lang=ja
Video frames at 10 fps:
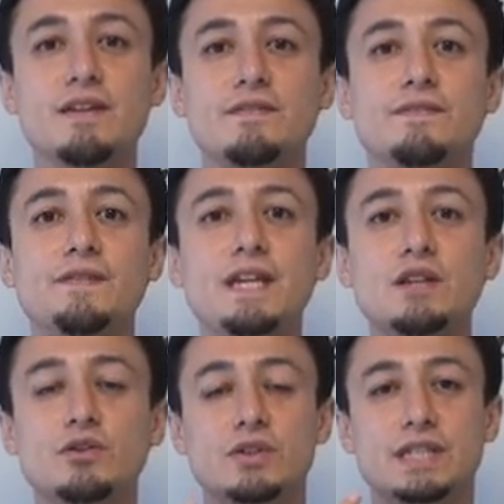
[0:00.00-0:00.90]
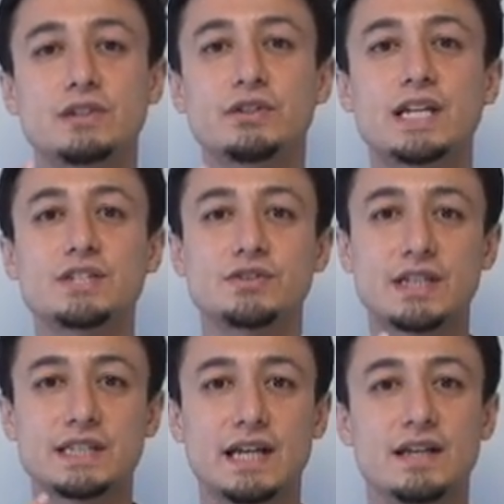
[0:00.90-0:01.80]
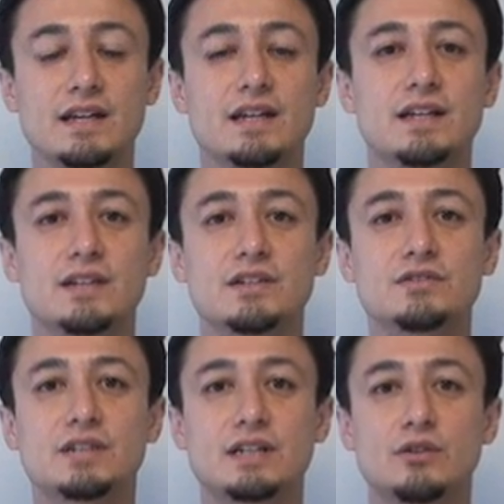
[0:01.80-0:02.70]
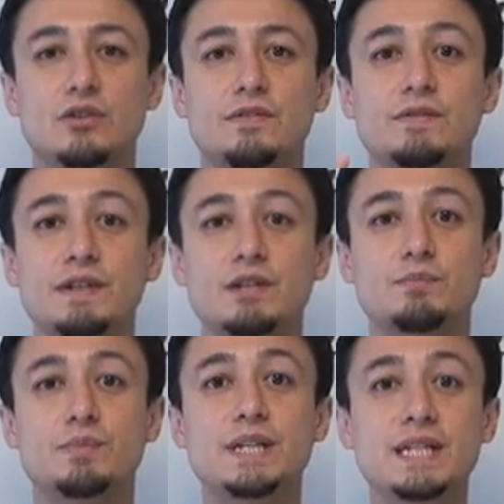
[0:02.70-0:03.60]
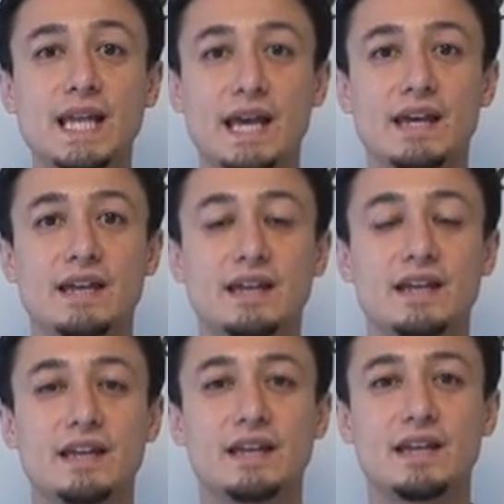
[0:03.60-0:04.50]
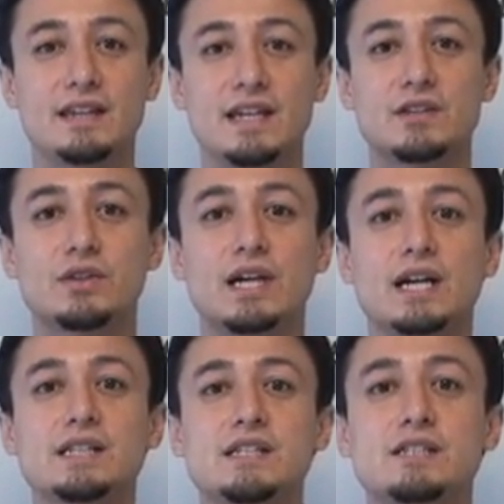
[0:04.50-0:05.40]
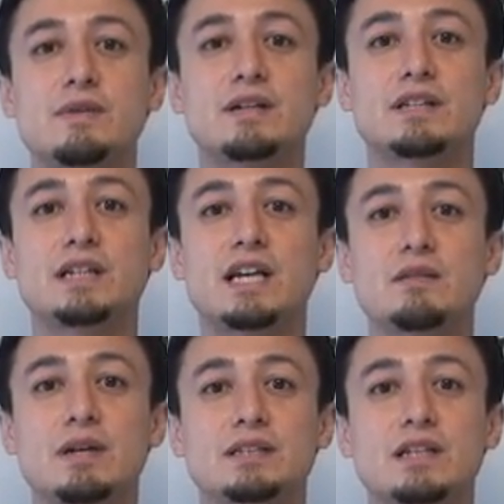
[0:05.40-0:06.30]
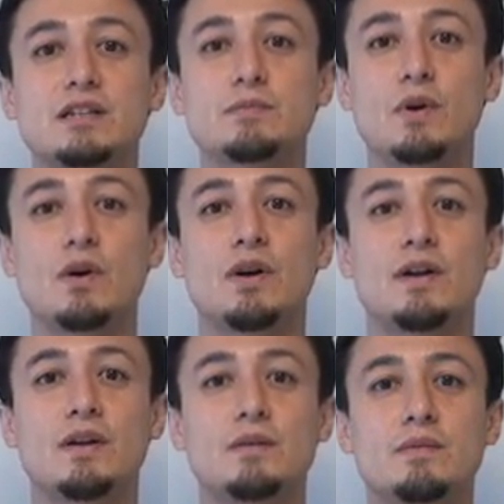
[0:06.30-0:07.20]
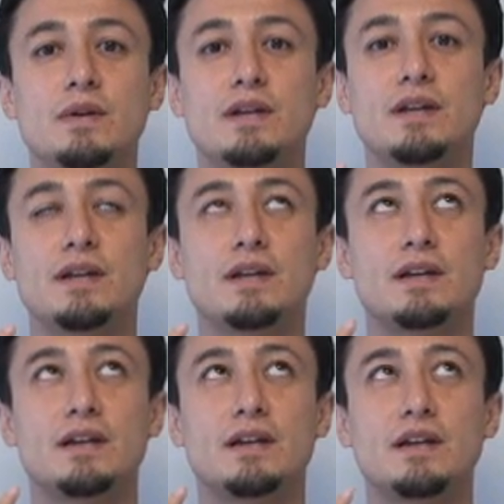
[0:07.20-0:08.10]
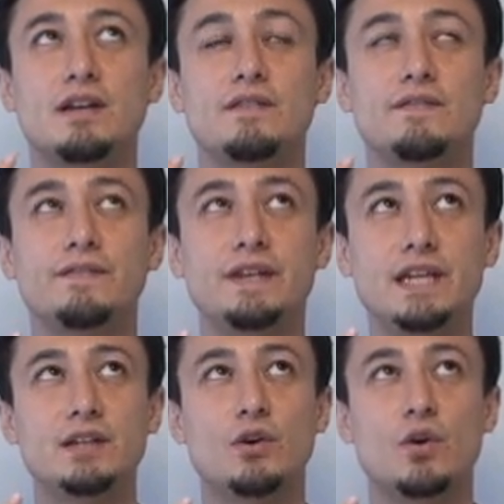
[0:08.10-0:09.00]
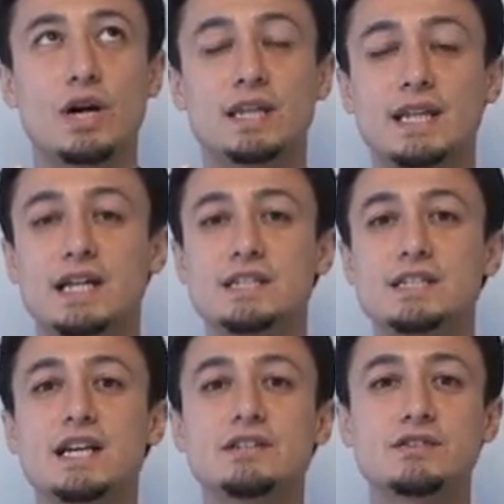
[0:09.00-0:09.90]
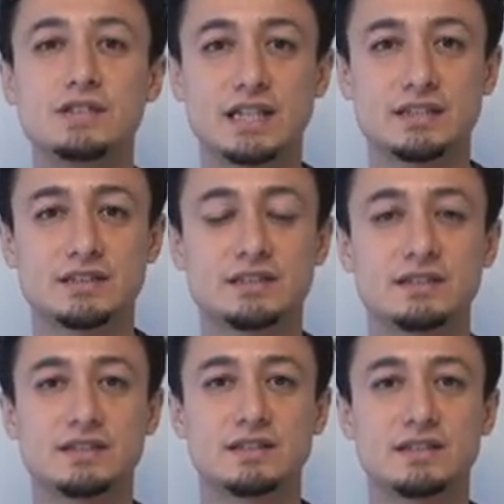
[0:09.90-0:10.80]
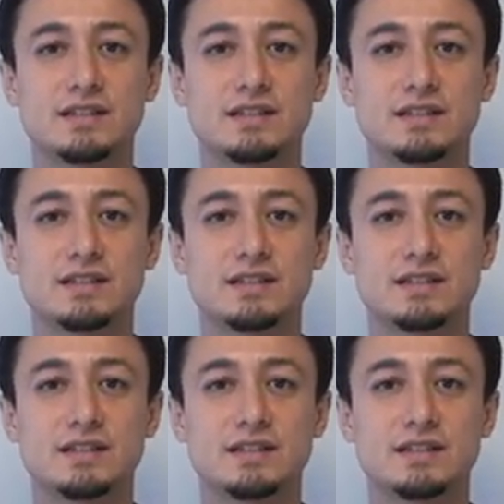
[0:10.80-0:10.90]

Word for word: V の音はちゃんと出してください。よくあの V を B で、えー、適当に流してしまう方がいますけども、V の方が出しやすいです。